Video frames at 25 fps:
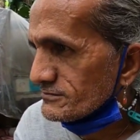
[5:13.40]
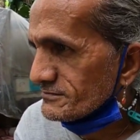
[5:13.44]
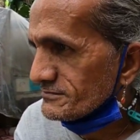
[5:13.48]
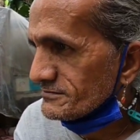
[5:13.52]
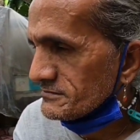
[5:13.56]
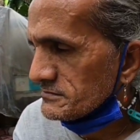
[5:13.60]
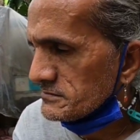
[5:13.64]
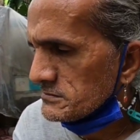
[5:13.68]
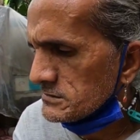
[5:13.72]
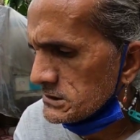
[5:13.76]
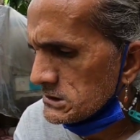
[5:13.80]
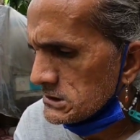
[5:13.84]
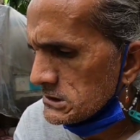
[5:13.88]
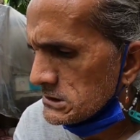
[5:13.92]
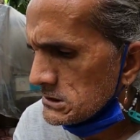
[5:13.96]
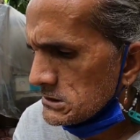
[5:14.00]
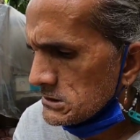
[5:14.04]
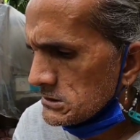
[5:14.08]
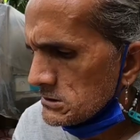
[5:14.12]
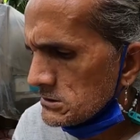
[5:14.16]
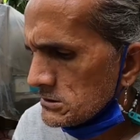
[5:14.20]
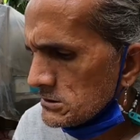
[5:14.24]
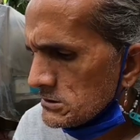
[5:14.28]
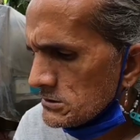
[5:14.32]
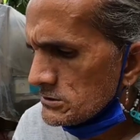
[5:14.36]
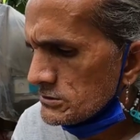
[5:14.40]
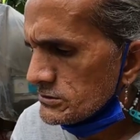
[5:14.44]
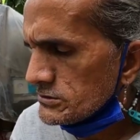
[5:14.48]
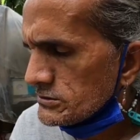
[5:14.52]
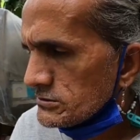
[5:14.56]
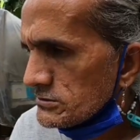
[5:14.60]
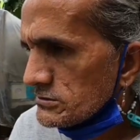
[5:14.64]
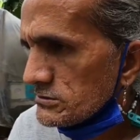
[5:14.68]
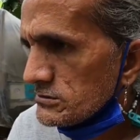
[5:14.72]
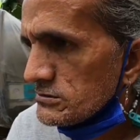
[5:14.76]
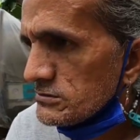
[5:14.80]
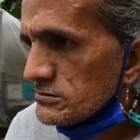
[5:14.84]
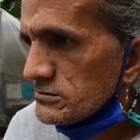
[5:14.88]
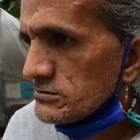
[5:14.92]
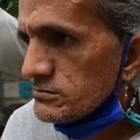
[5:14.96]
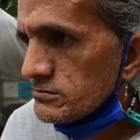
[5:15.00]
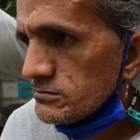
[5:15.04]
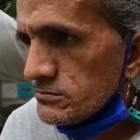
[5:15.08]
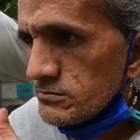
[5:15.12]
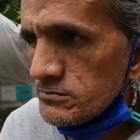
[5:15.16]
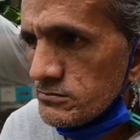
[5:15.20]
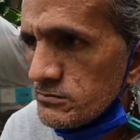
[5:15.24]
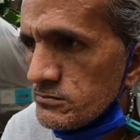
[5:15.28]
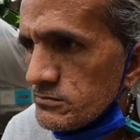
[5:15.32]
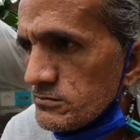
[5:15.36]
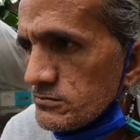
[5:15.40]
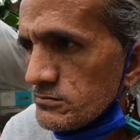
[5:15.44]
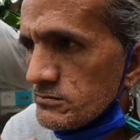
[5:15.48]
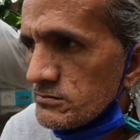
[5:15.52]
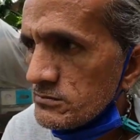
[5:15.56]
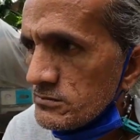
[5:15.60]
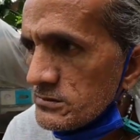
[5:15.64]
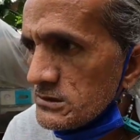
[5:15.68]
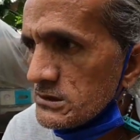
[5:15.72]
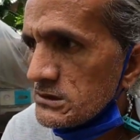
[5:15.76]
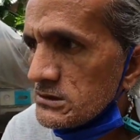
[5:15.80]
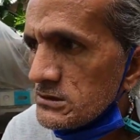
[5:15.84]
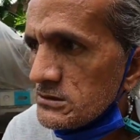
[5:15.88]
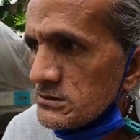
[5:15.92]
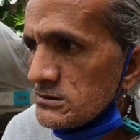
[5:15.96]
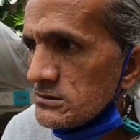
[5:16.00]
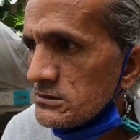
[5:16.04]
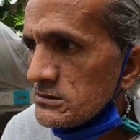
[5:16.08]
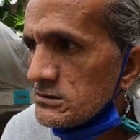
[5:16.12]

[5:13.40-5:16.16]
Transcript: Ah, pero yung ano na yun,